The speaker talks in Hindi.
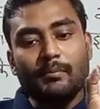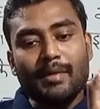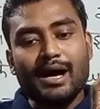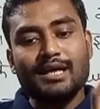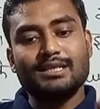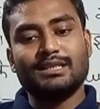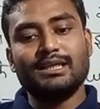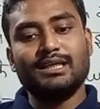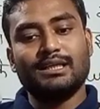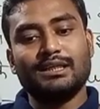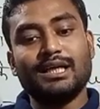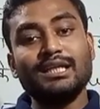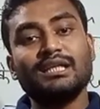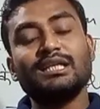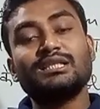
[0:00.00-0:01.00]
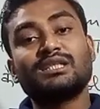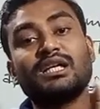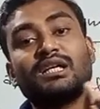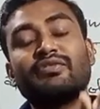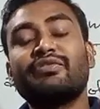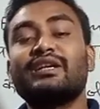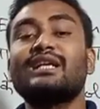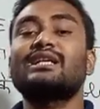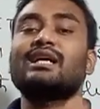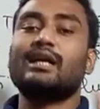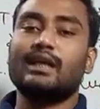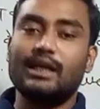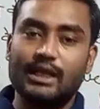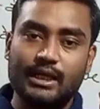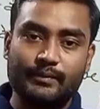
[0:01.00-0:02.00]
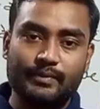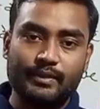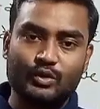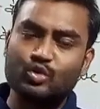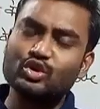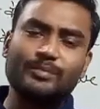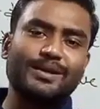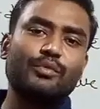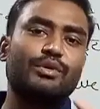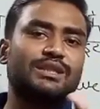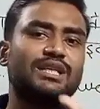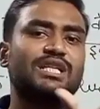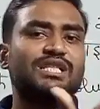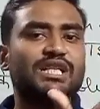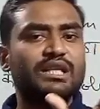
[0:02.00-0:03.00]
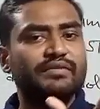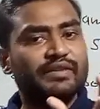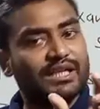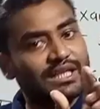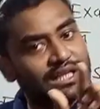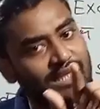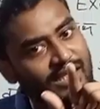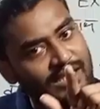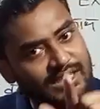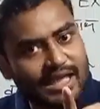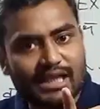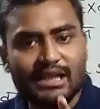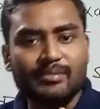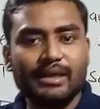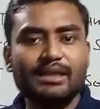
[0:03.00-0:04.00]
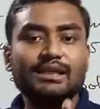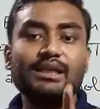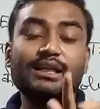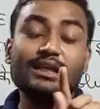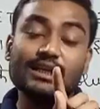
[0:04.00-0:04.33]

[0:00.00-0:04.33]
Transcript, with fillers: मार्कशीट यानी कि सर्टिफिकेट आ गया है तो तो अपना ओरिजिनल सर्टिफिकेट लेकर जाएंगे भाई